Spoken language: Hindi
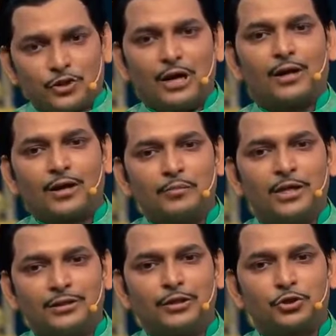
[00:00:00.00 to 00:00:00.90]
शहर के
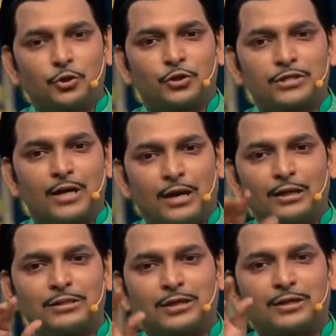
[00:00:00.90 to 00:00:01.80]
भीतरी शोर से
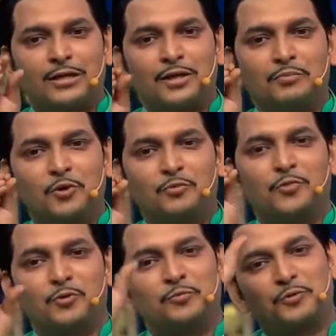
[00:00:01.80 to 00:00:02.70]
आटा चक्की की पुक
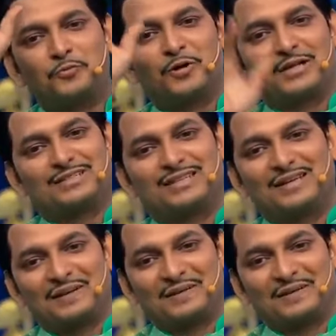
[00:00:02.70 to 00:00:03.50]
पुक पुक पुक अच्छी है